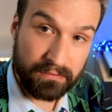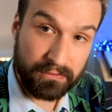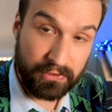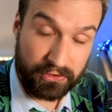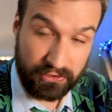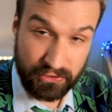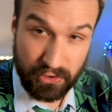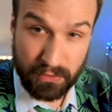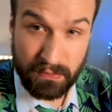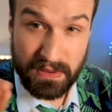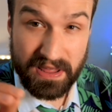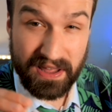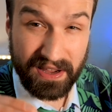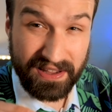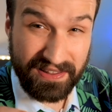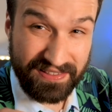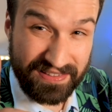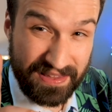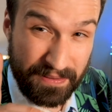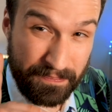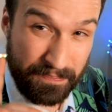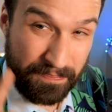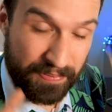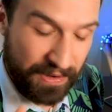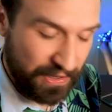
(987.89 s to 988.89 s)
Donc je le
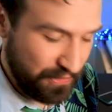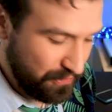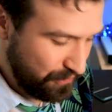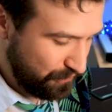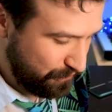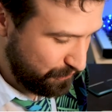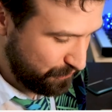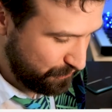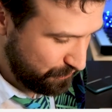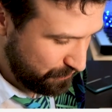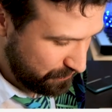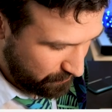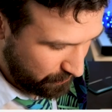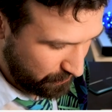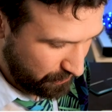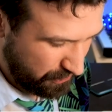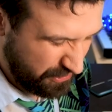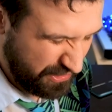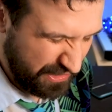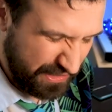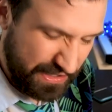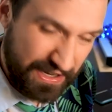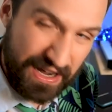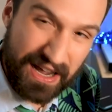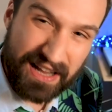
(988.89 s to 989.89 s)
méritais pas du tout, parce que
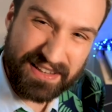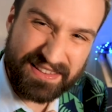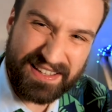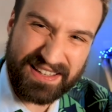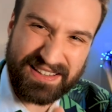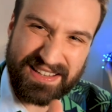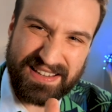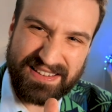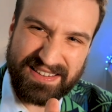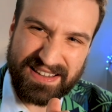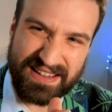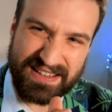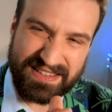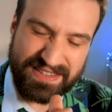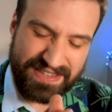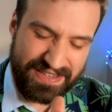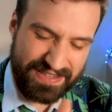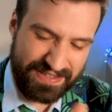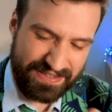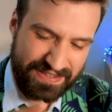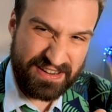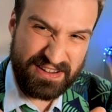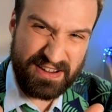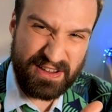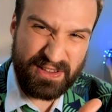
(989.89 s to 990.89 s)
j'ai gratté des
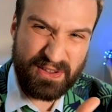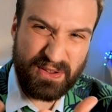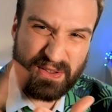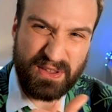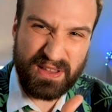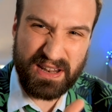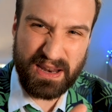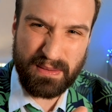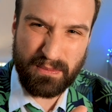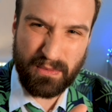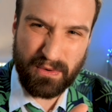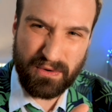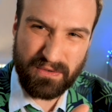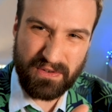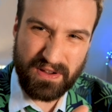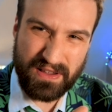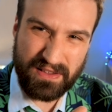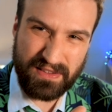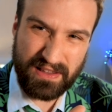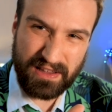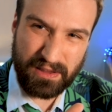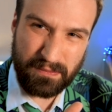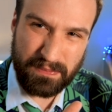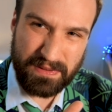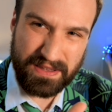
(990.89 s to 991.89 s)
indices, j'ai donné les
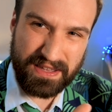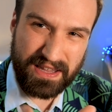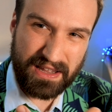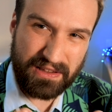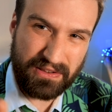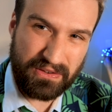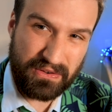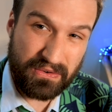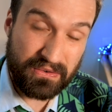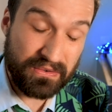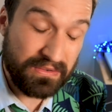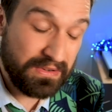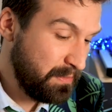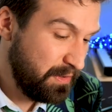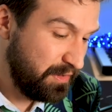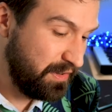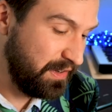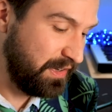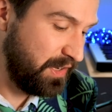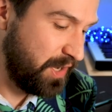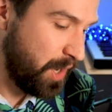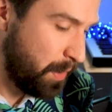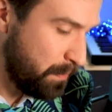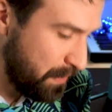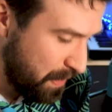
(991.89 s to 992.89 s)
mauvaises explications, mais
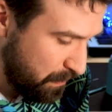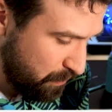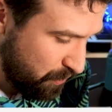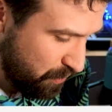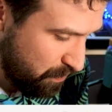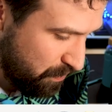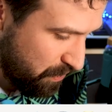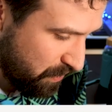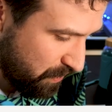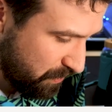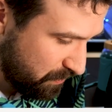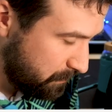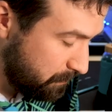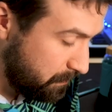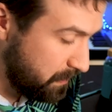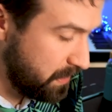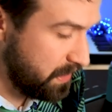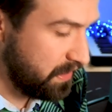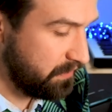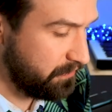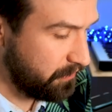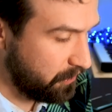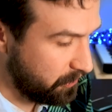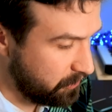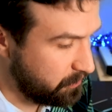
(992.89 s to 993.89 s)
j'ai quand même eu bon.
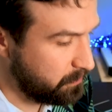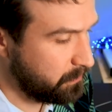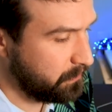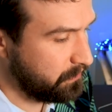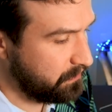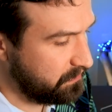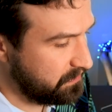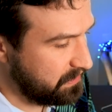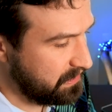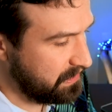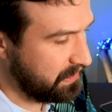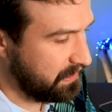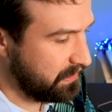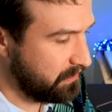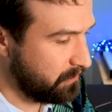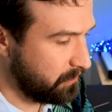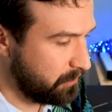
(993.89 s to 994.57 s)
Mais franchement, stylé.